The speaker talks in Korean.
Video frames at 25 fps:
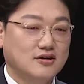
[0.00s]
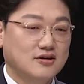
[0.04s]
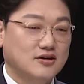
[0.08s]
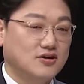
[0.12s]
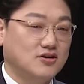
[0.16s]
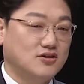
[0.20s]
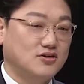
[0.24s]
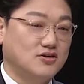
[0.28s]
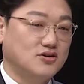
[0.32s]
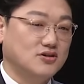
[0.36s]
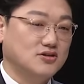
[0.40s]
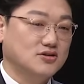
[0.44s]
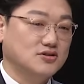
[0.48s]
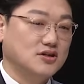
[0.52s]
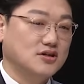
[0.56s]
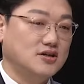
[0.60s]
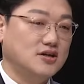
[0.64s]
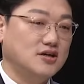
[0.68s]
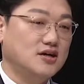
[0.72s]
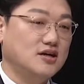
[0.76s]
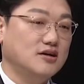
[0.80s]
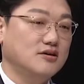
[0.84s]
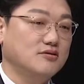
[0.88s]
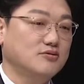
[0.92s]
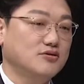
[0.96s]
어,
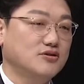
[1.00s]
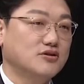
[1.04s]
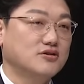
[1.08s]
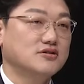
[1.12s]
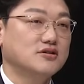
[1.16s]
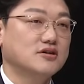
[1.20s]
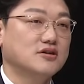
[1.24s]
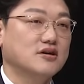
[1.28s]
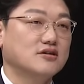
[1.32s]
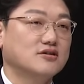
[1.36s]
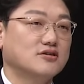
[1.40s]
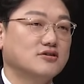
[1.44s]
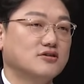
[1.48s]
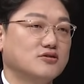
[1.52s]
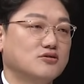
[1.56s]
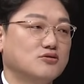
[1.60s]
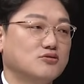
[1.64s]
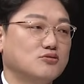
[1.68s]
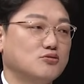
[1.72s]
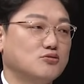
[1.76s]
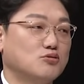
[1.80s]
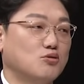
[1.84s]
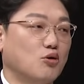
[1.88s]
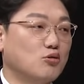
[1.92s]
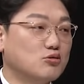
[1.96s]
천하람 위원장 같은 경우는
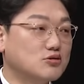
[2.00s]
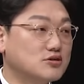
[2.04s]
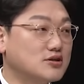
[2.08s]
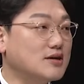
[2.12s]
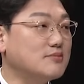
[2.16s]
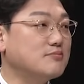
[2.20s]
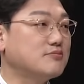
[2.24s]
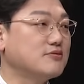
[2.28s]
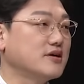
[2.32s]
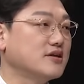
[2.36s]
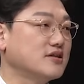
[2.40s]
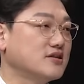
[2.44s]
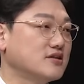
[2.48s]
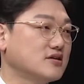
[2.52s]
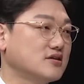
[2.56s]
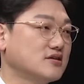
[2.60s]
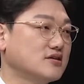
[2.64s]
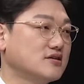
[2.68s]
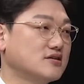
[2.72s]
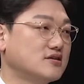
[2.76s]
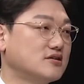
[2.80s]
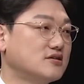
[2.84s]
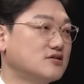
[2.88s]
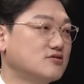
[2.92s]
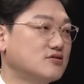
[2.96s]
또 독자
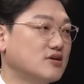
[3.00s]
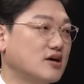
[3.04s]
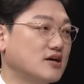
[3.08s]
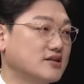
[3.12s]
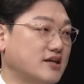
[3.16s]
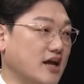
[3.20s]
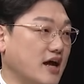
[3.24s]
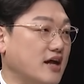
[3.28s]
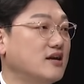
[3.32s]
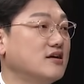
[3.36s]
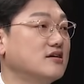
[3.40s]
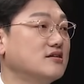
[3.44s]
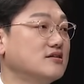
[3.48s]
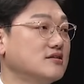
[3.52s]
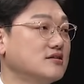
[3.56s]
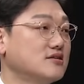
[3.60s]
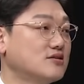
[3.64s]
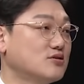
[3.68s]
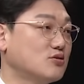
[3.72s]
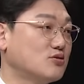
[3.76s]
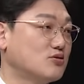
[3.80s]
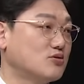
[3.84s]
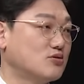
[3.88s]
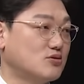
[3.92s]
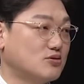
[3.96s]
브랜드가 되는
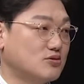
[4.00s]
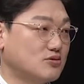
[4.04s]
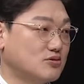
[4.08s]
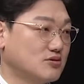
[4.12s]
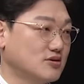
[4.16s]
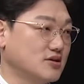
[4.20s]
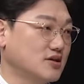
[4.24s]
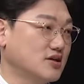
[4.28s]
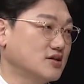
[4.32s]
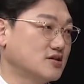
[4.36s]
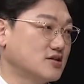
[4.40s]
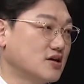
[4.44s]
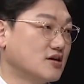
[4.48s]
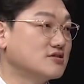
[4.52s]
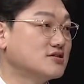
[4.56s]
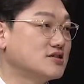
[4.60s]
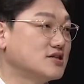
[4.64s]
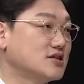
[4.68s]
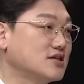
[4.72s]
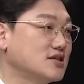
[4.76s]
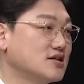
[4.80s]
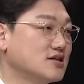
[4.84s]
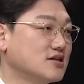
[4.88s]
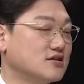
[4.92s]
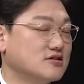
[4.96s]
또 이
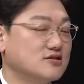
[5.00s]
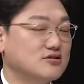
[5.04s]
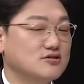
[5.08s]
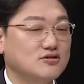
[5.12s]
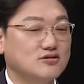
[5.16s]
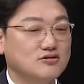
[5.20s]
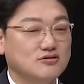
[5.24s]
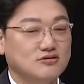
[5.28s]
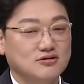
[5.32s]
정치인이거든요.